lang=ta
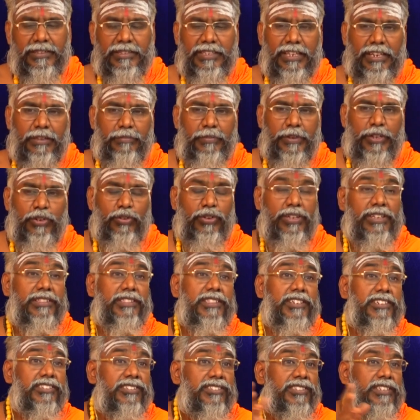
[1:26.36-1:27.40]
சில பேருடைய
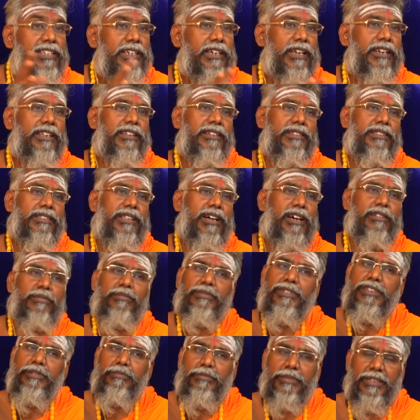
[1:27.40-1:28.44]
திருஷ்டிகள் இருந்தாலும்
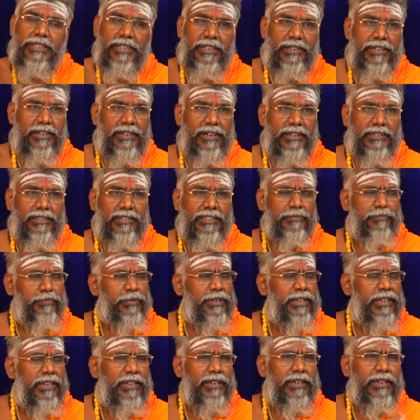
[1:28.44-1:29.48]
நிம்மதி இருக்காது
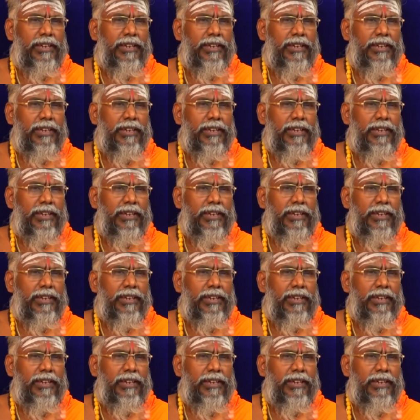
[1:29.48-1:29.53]
இப்படி